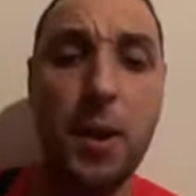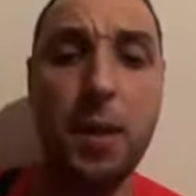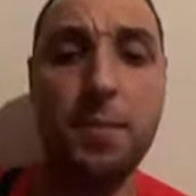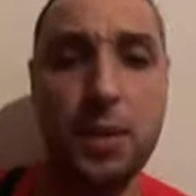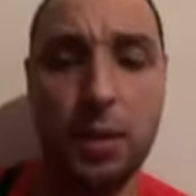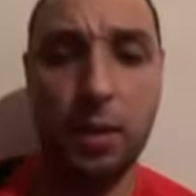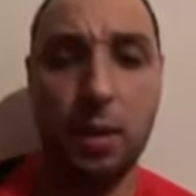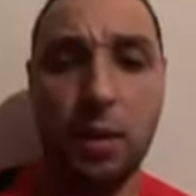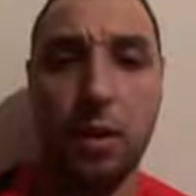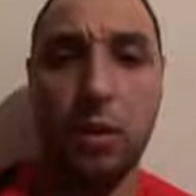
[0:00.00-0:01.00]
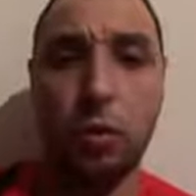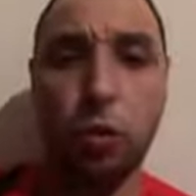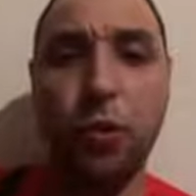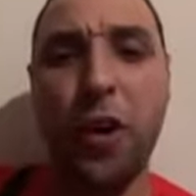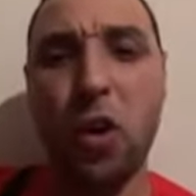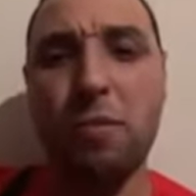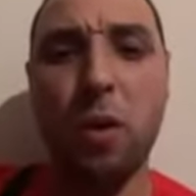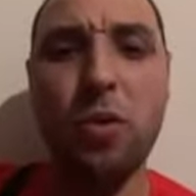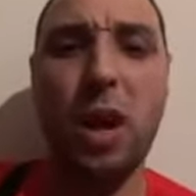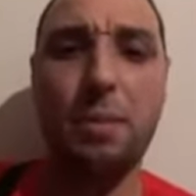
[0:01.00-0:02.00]
pra mim, tu falou
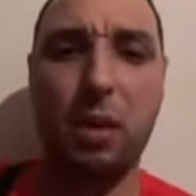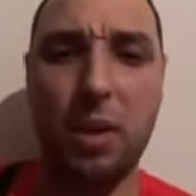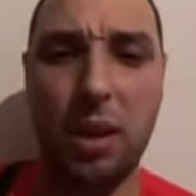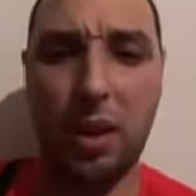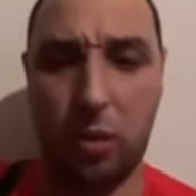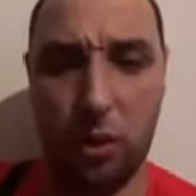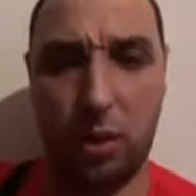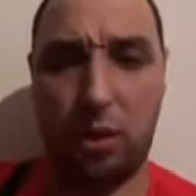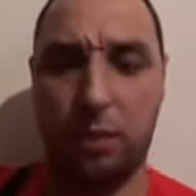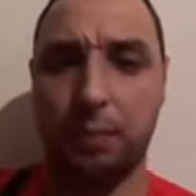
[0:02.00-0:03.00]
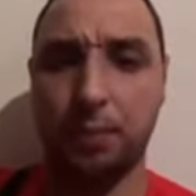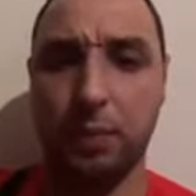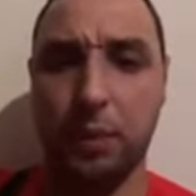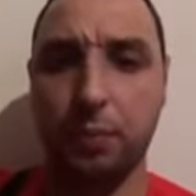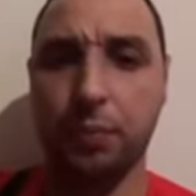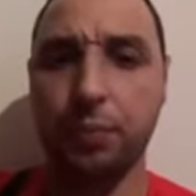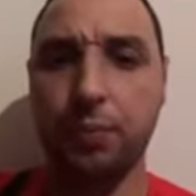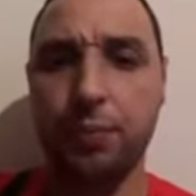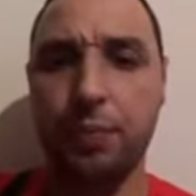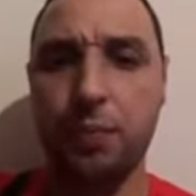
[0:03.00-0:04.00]
mal do cabelo da garota.
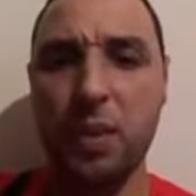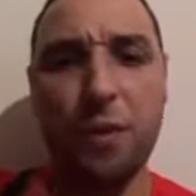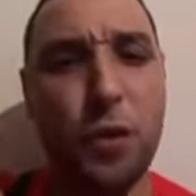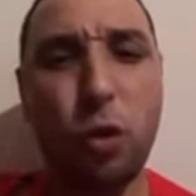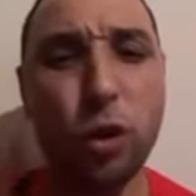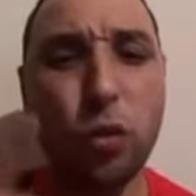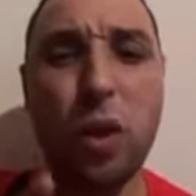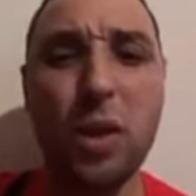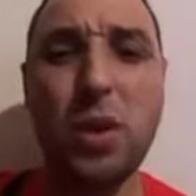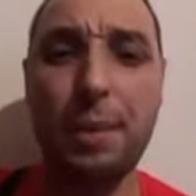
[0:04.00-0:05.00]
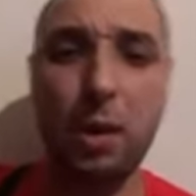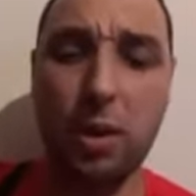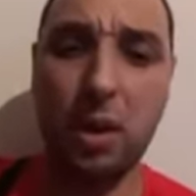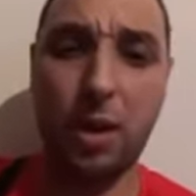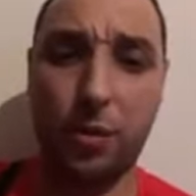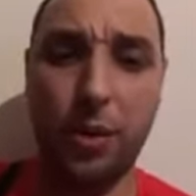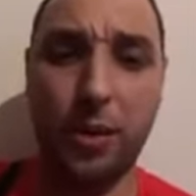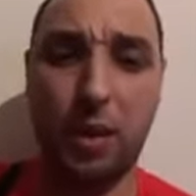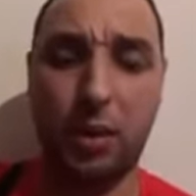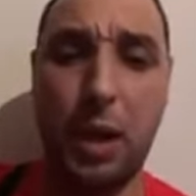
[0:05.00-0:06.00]
Ficou zoando o cabelo da garota. E